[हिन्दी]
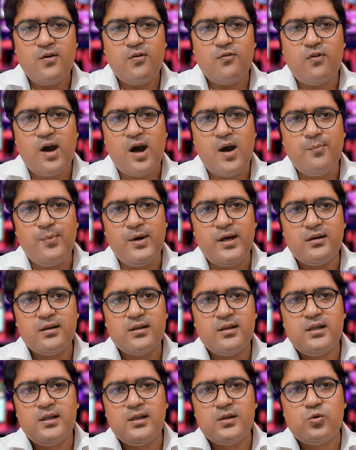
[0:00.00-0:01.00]
वहाँ पर
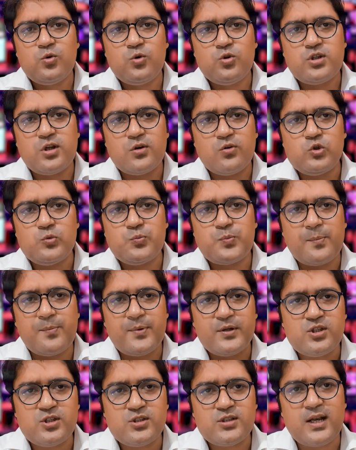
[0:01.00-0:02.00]
कुछ ना कुछ
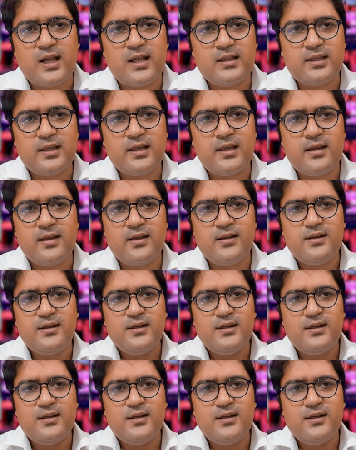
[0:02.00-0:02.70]
प्रपंच चलाते हैं